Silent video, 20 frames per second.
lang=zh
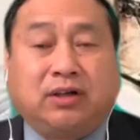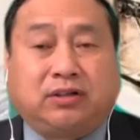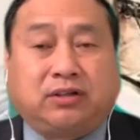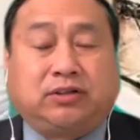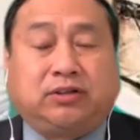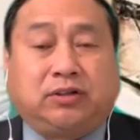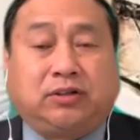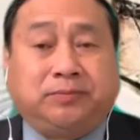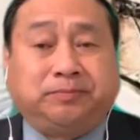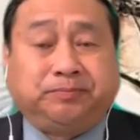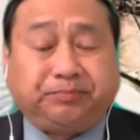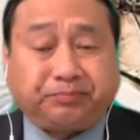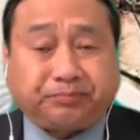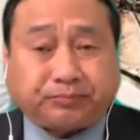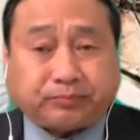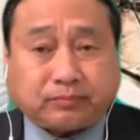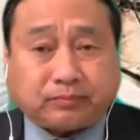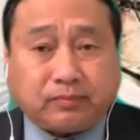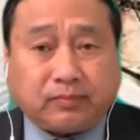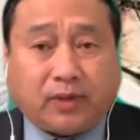这个
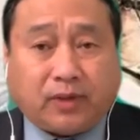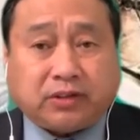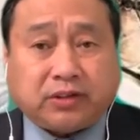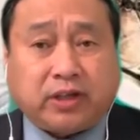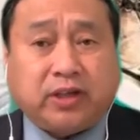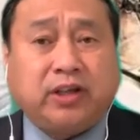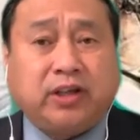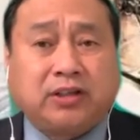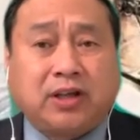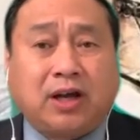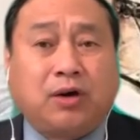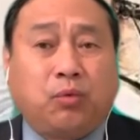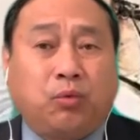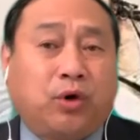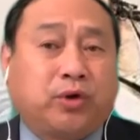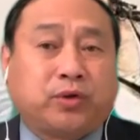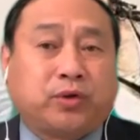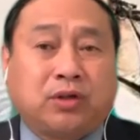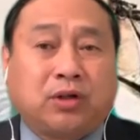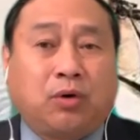第一呢，
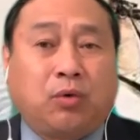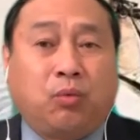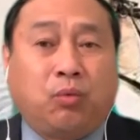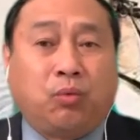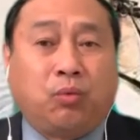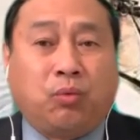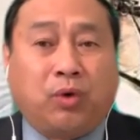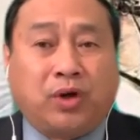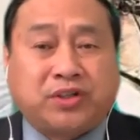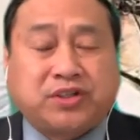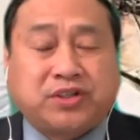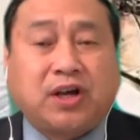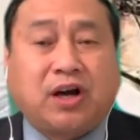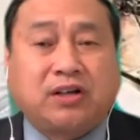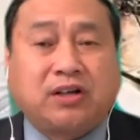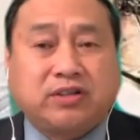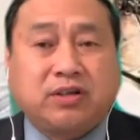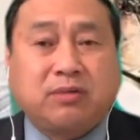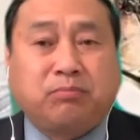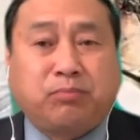我觉得我
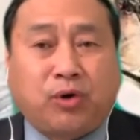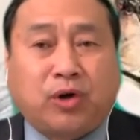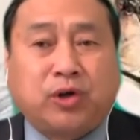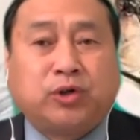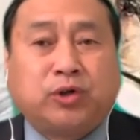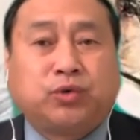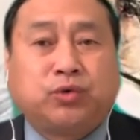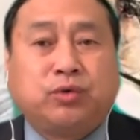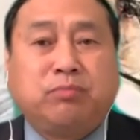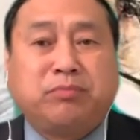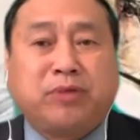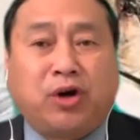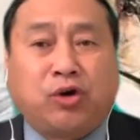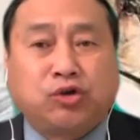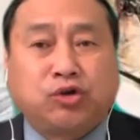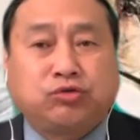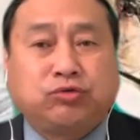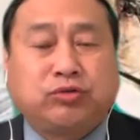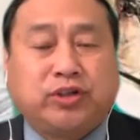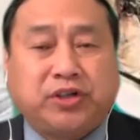相信博尔顿描
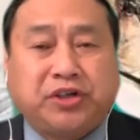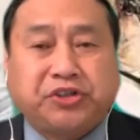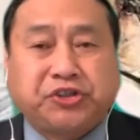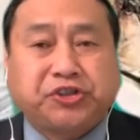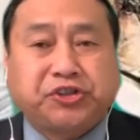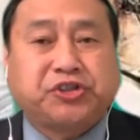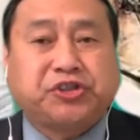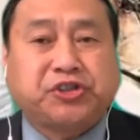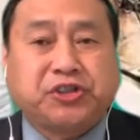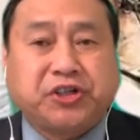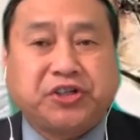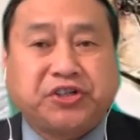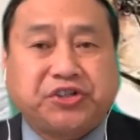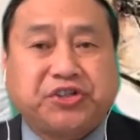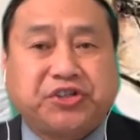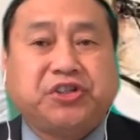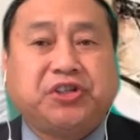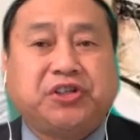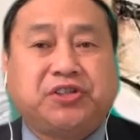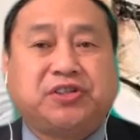述这些事实的
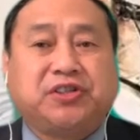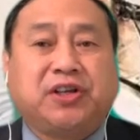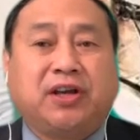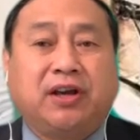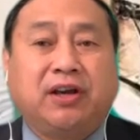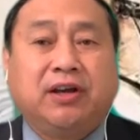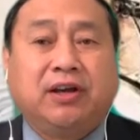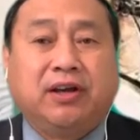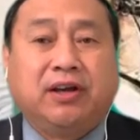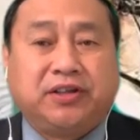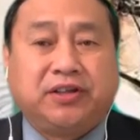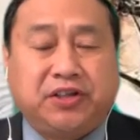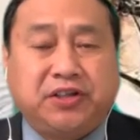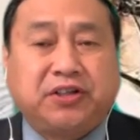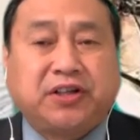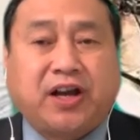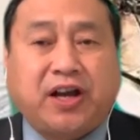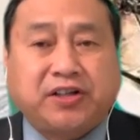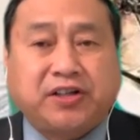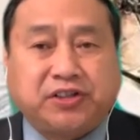细节应
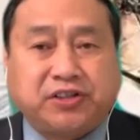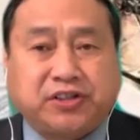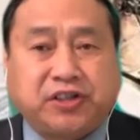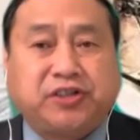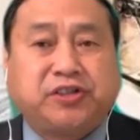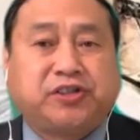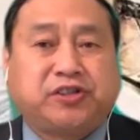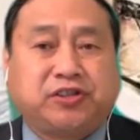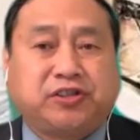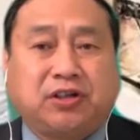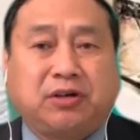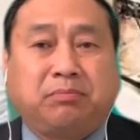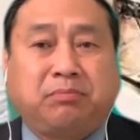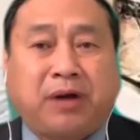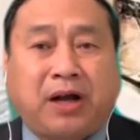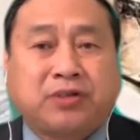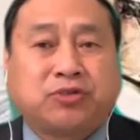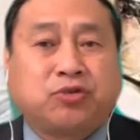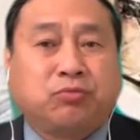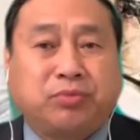该是真实的
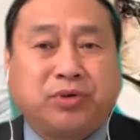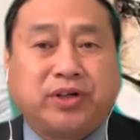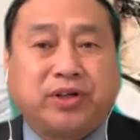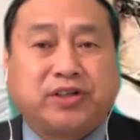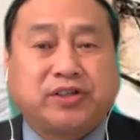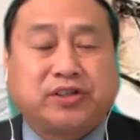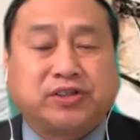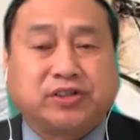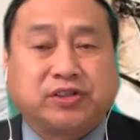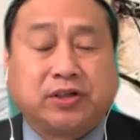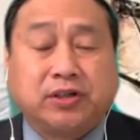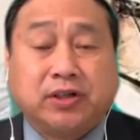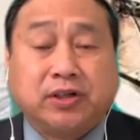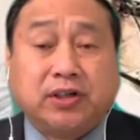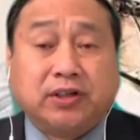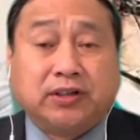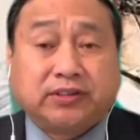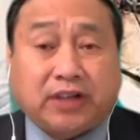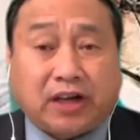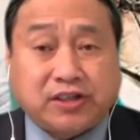八九不离十。
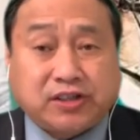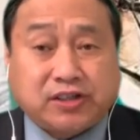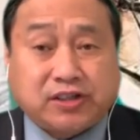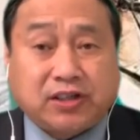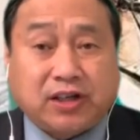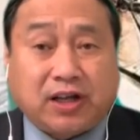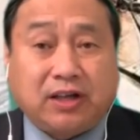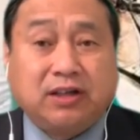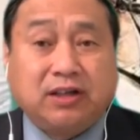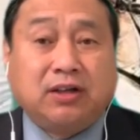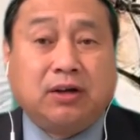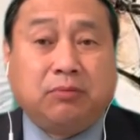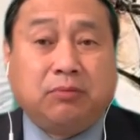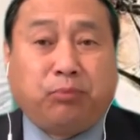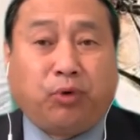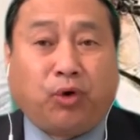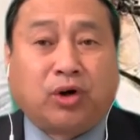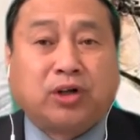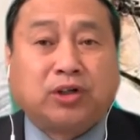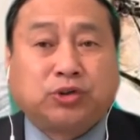但是呢，
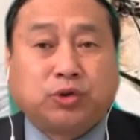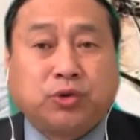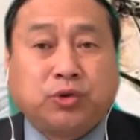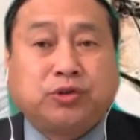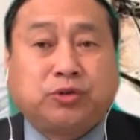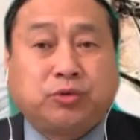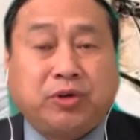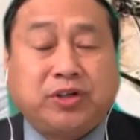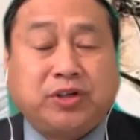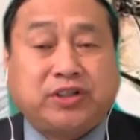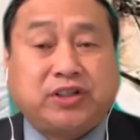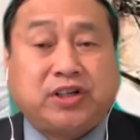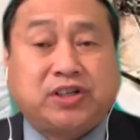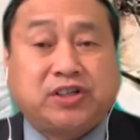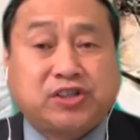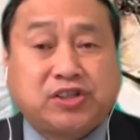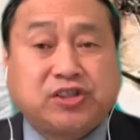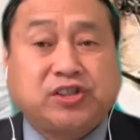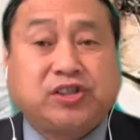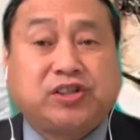博尔顿对这些
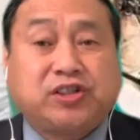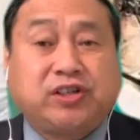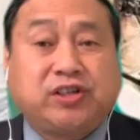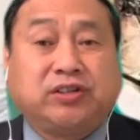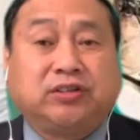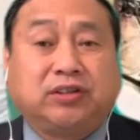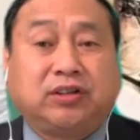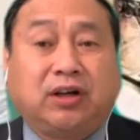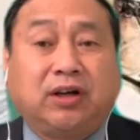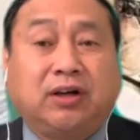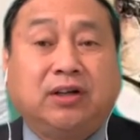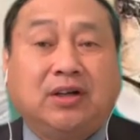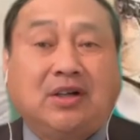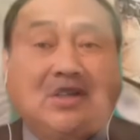事情的。